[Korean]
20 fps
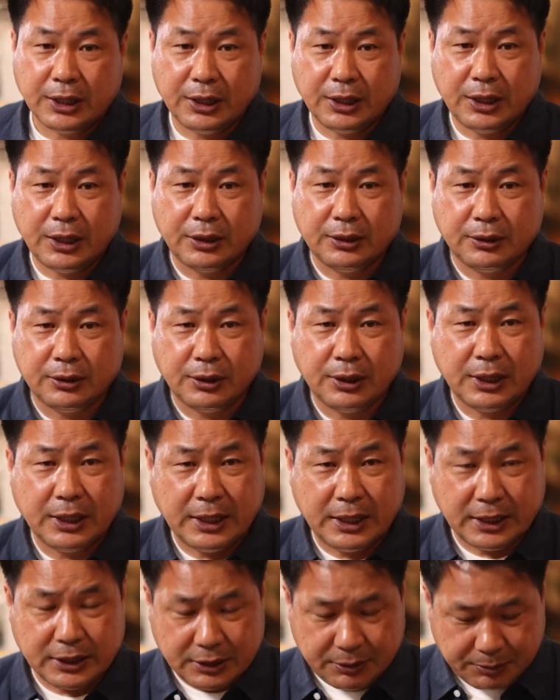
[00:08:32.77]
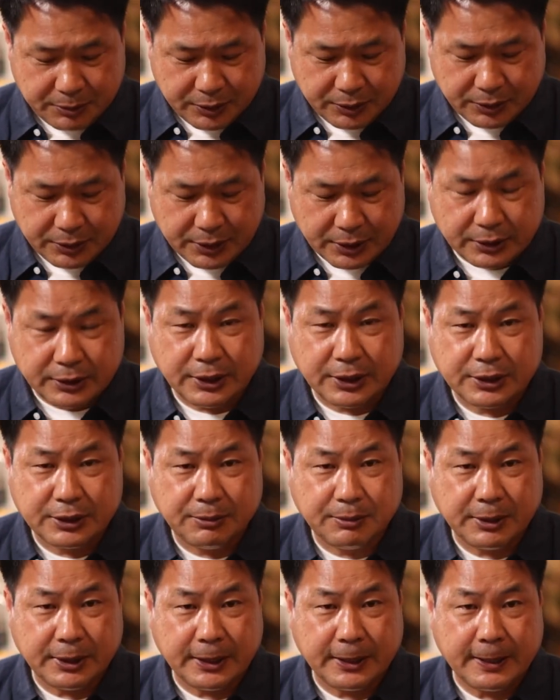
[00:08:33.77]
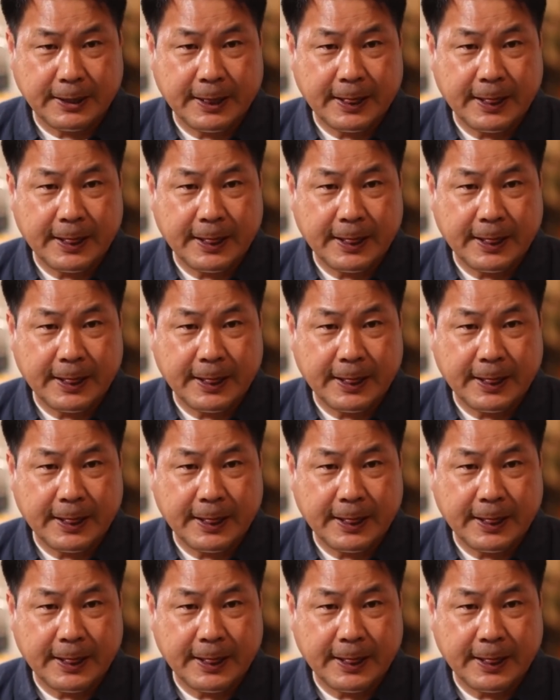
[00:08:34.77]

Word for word: 이해를 하시면 될 것 같습니다.